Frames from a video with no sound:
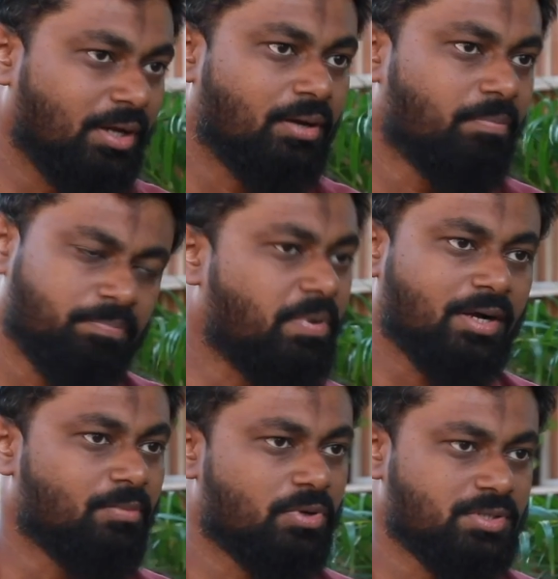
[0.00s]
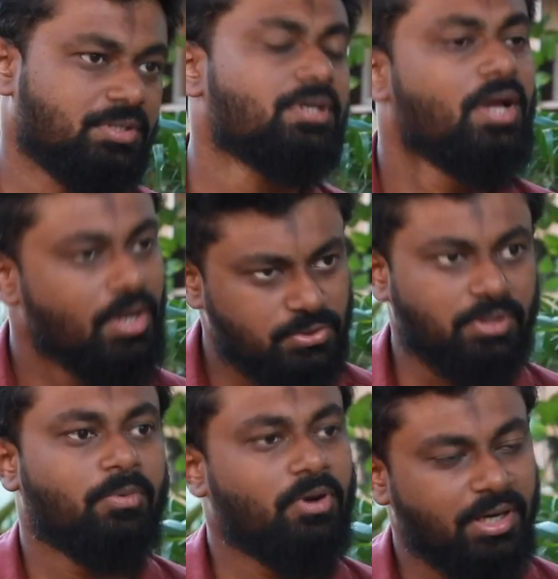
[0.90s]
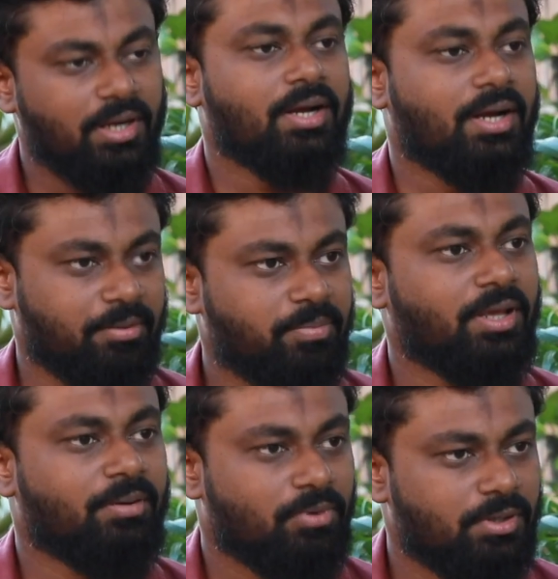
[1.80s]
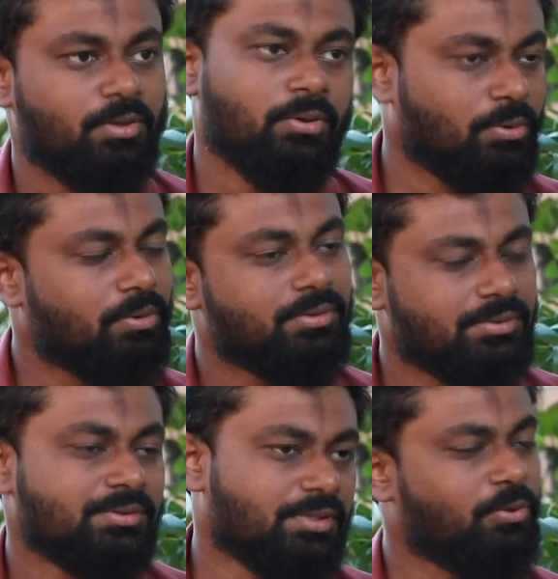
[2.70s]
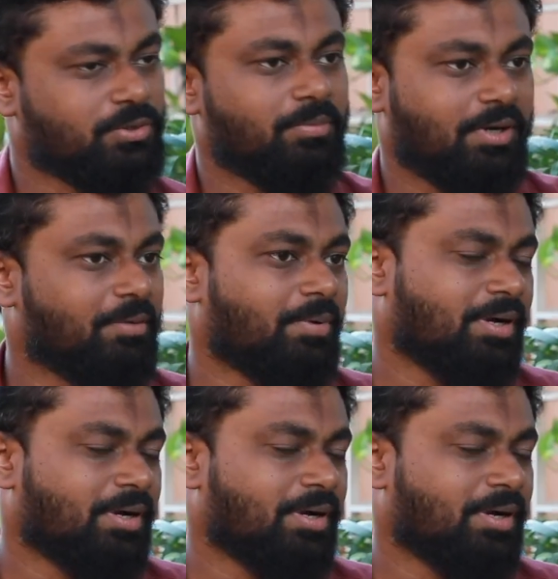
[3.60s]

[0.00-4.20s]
நான் பார்க்க oh. முடிஞ்சது ஸோ அந்த மோகன் எல்லாரும் கனெக்ட் பண்ணிக்கும் போது இன்னும் சந்தோஷமா இருக்கு